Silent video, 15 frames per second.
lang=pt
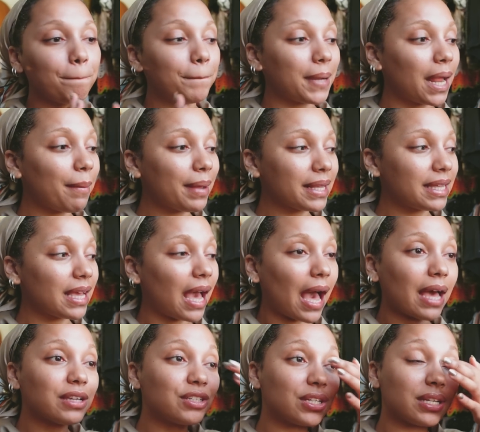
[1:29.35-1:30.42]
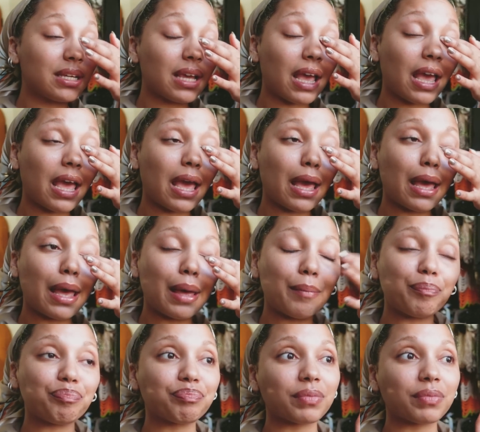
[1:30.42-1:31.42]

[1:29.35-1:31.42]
Pra maquiagem, é,